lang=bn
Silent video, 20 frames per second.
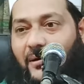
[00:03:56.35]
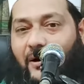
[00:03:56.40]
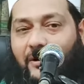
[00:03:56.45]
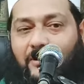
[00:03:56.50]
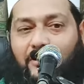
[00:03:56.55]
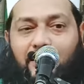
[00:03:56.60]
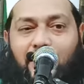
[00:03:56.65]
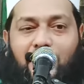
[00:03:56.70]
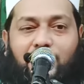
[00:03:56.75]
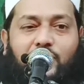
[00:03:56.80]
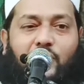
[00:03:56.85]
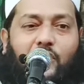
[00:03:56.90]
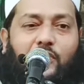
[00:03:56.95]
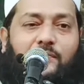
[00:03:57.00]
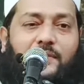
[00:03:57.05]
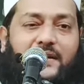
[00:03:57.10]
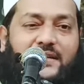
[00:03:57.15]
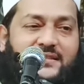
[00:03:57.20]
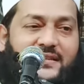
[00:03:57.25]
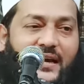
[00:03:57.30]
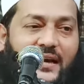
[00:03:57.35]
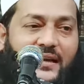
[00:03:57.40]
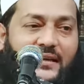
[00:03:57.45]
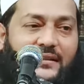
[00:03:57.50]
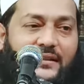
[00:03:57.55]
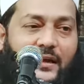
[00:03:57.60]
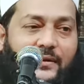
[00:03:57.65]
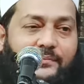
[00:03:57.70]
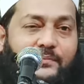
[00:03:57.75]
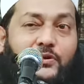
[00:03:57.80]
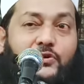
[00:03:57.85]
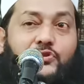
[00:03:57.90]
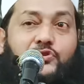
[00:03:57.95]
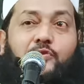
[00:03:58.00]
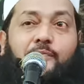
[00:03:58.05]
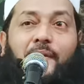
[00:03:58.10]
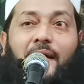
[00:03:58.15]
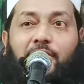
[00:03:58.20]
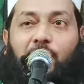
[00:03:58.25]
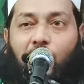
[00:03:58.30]
অথবা সহবাস ছাড়াই তার
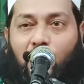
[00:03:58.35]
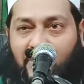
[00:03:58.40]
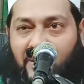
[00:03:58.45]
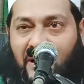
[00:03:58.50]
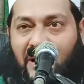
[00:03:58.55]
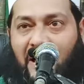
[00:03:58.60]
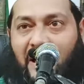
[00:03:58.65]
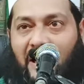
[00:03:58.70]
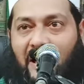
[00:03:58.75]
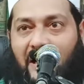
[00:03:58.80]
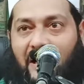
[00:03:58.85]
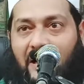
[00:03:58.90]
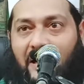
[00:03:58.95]
বীর্যপাত হবে না